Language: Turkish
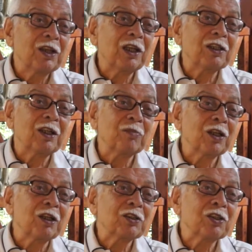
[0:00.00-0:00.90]
Kendine
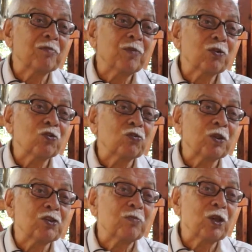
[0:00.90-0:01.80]
bir Galatasaray Beykoz
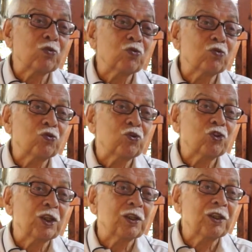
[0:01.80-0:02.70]
maçına Beykoz
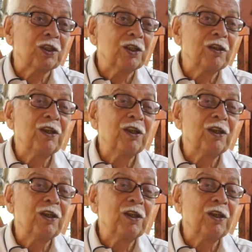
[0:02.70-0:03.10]
düşecekti.